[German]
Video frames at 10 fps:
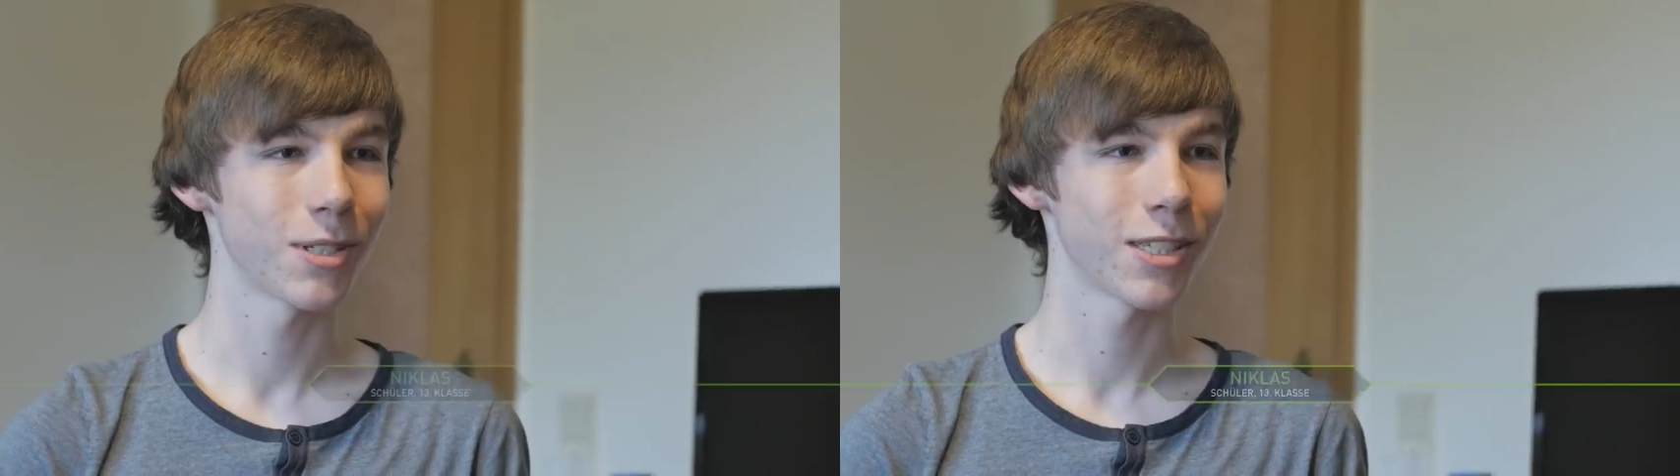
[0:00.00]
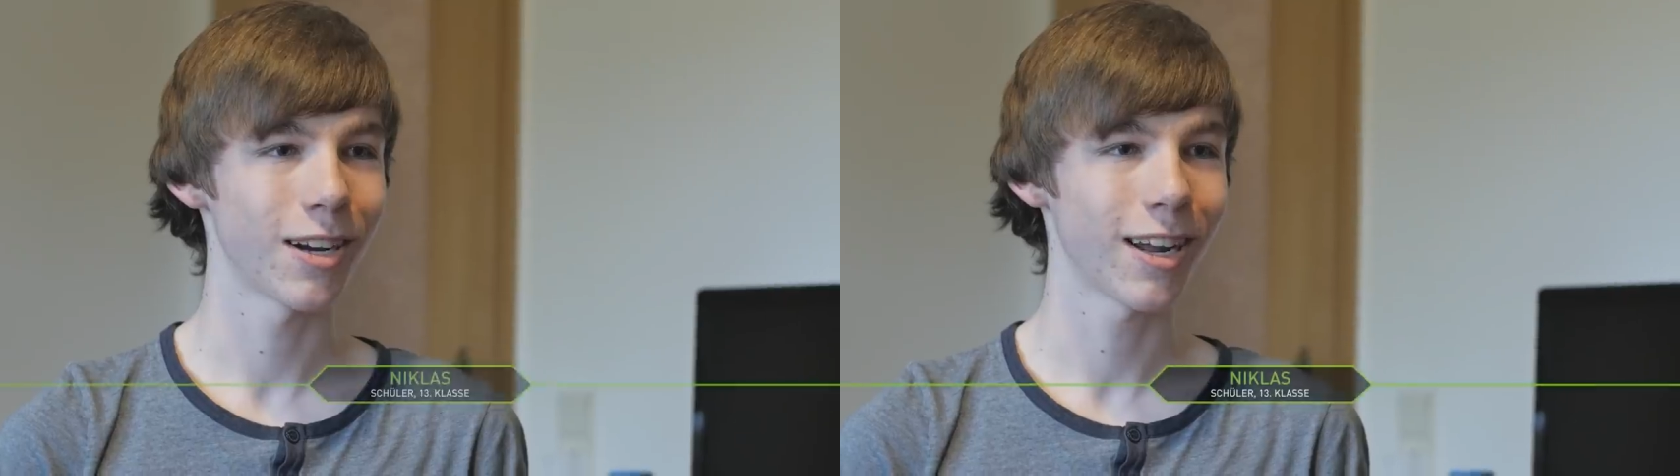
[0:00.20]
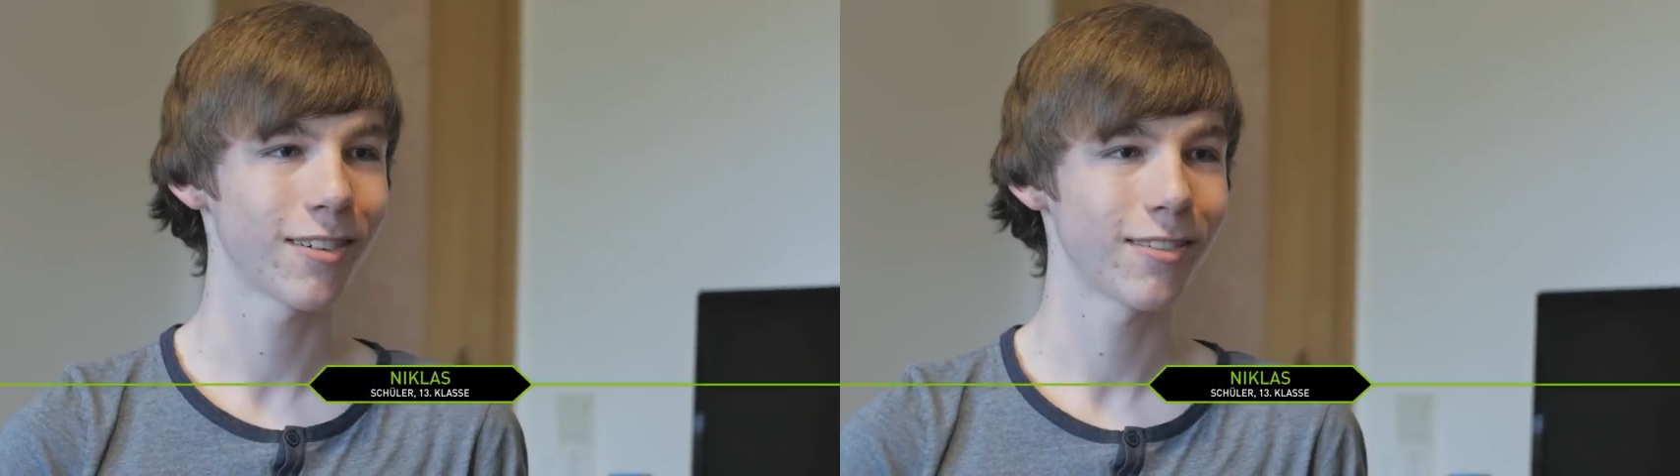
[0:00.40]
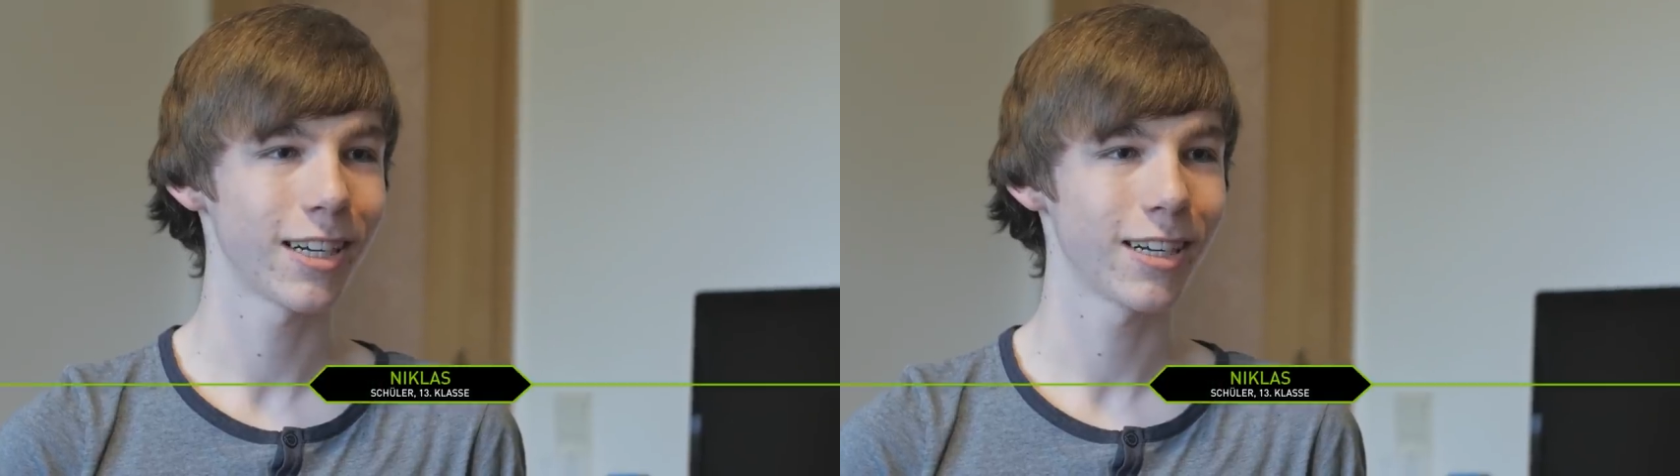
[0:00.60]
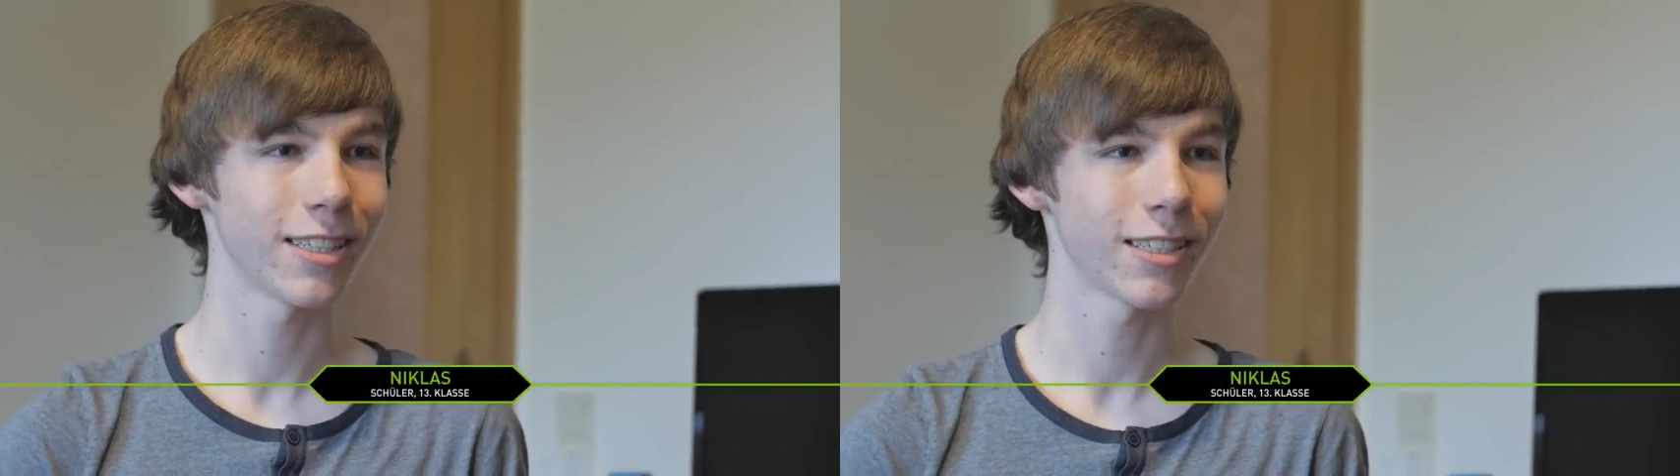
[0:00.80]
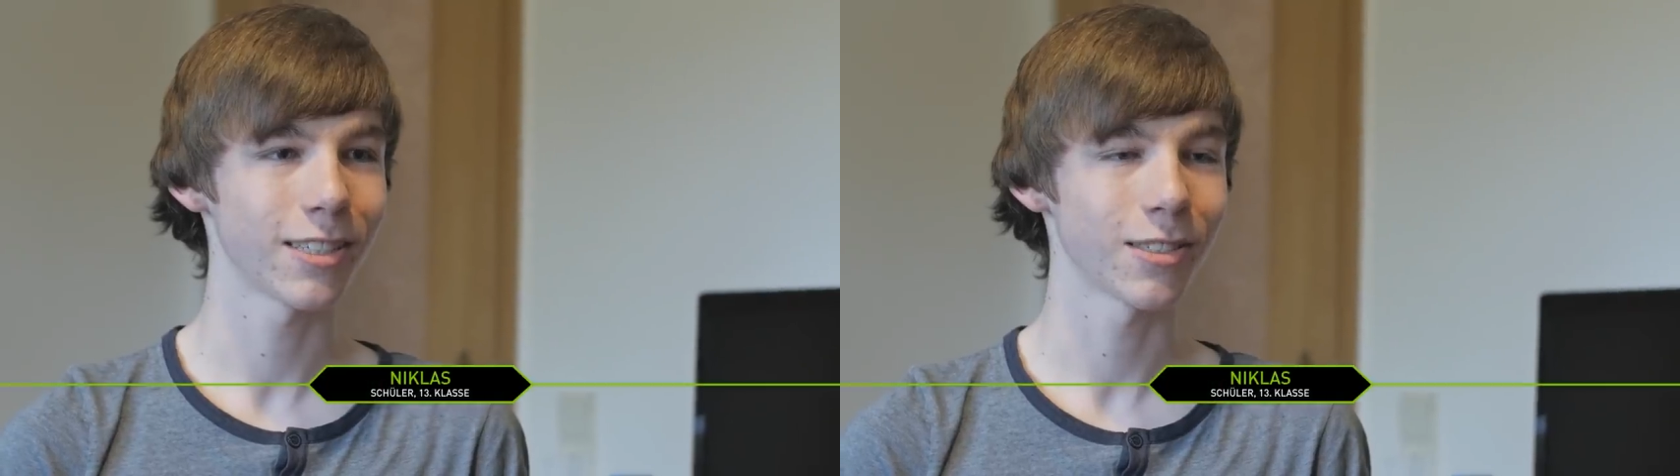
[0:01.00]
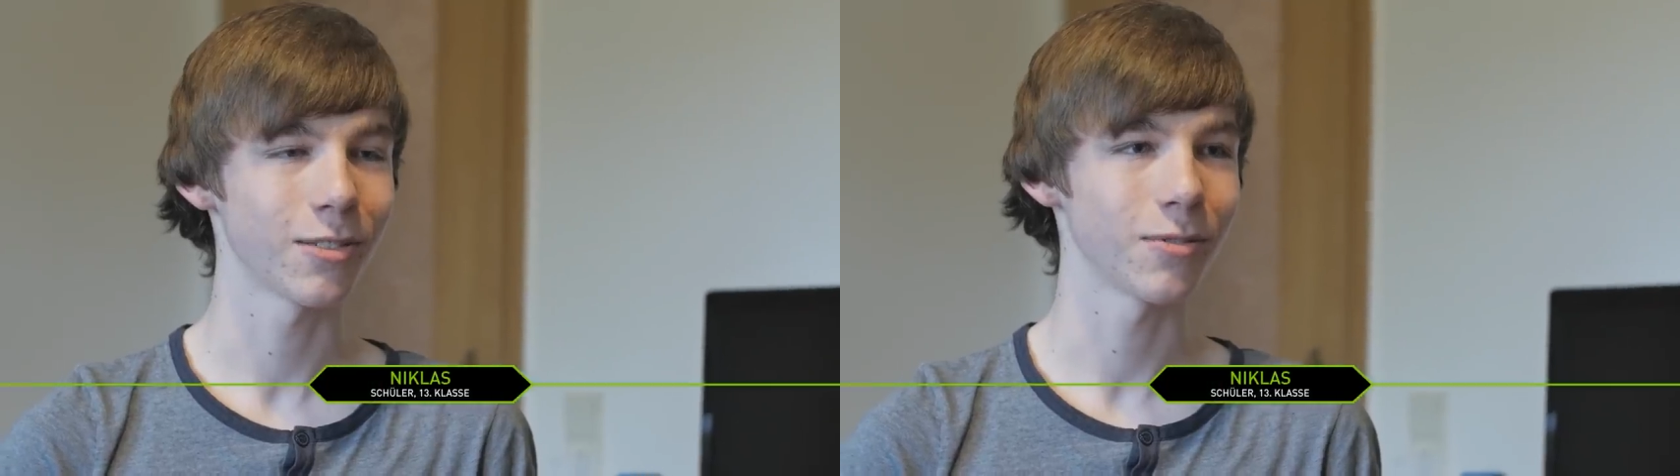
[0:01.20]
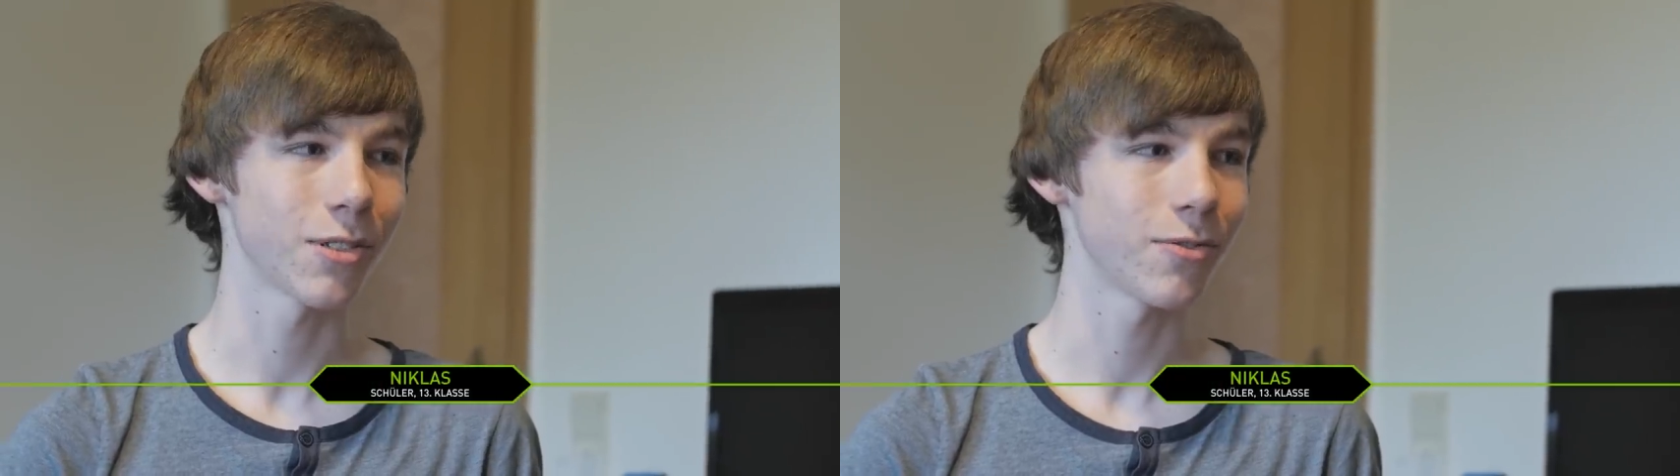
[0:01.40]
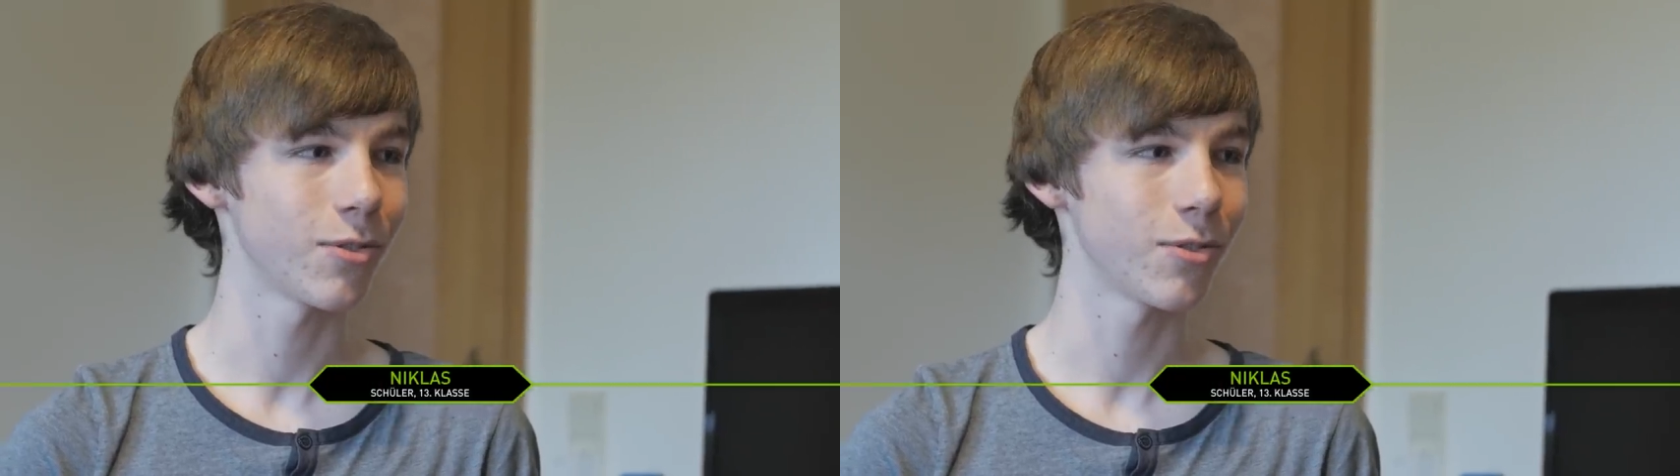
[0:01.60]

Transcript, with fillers: bisschen langweilig, also es